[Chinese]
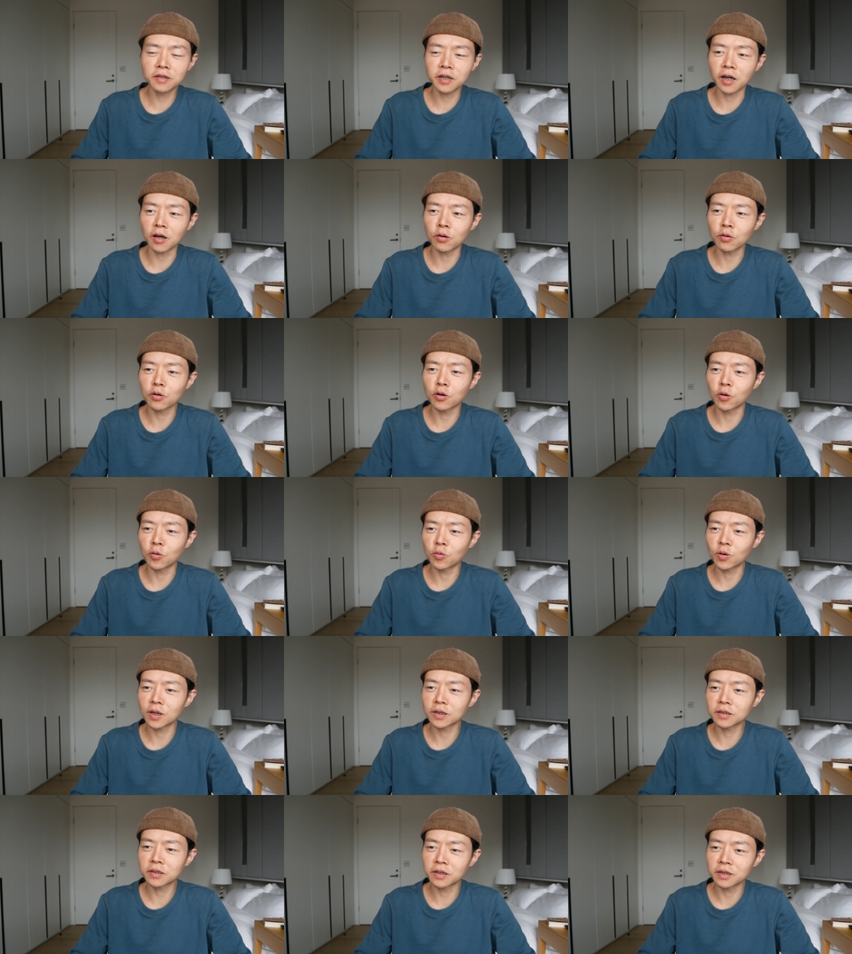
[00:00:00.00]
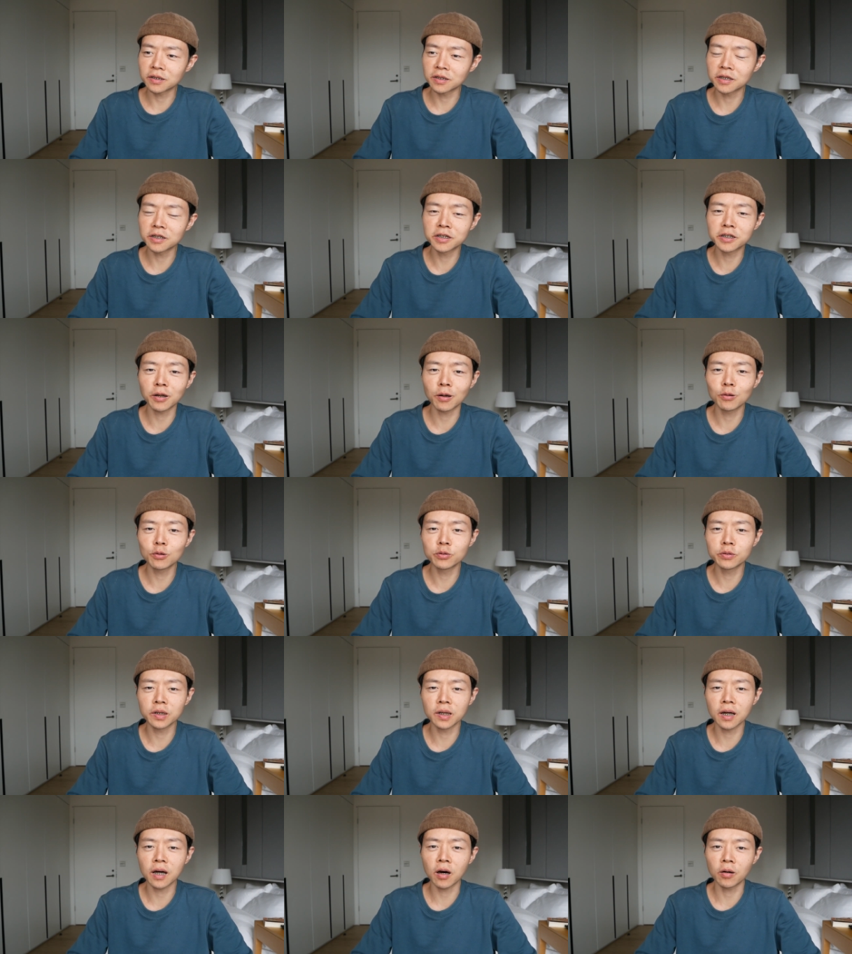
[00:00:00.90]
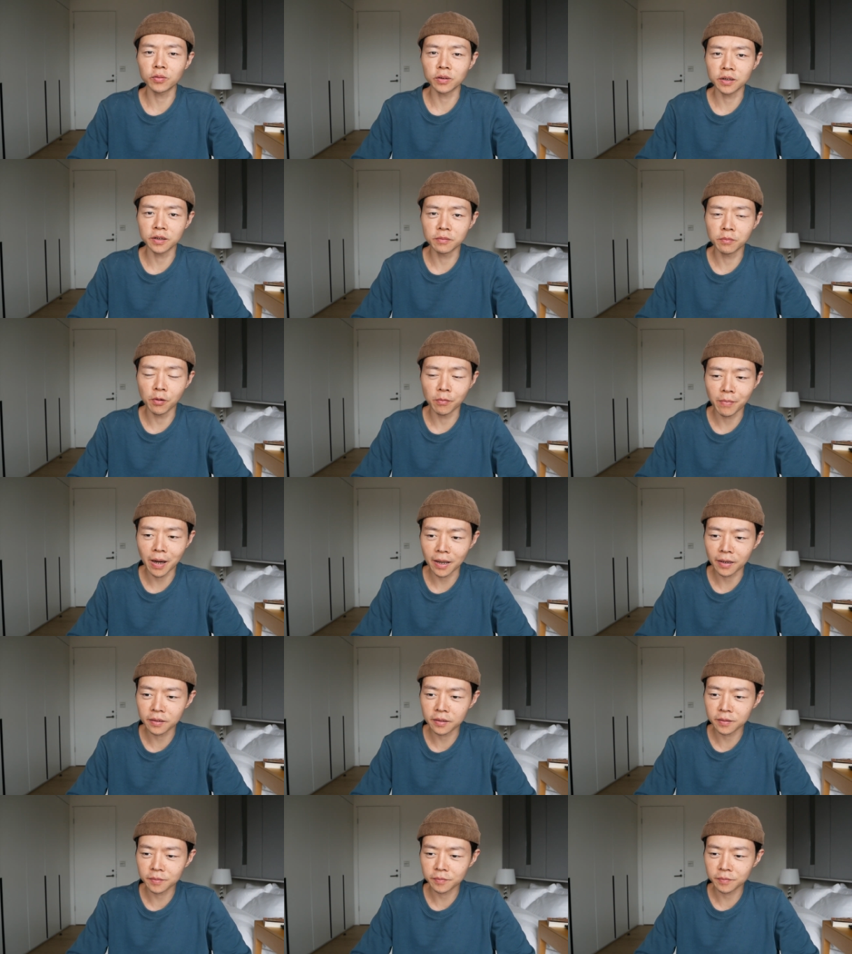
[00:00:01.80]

调、恐慌症跟焦虑症好的那么慢？